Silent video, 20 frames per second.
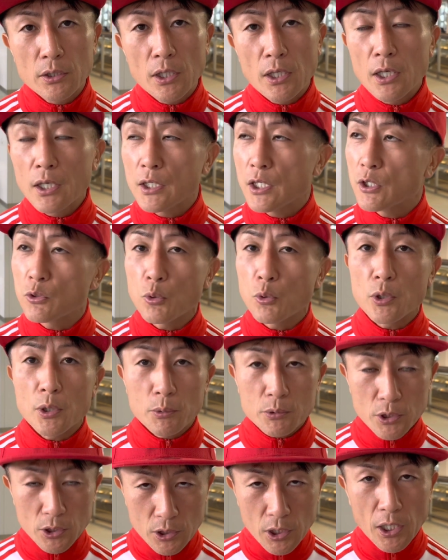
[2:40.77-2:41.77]
でリングの上で
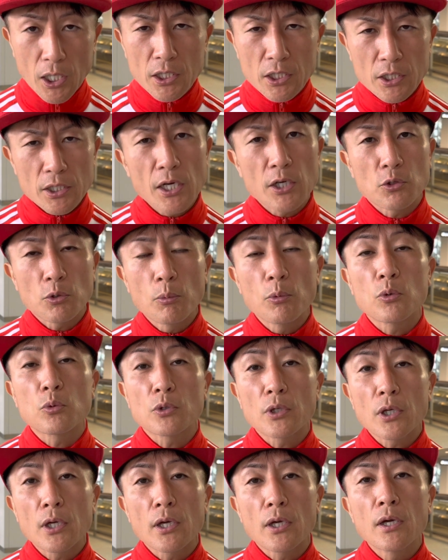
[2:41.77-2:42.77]
も絶対やりきれると思うの
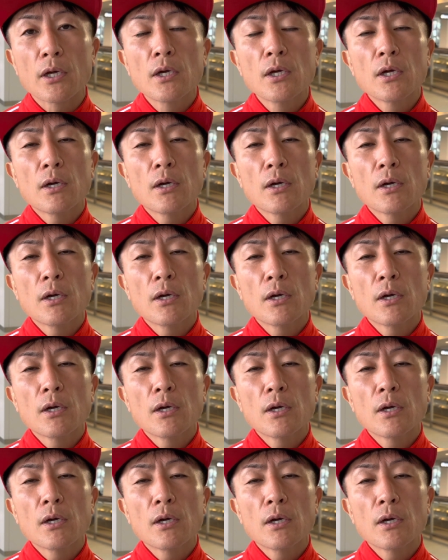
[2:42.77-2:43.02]
で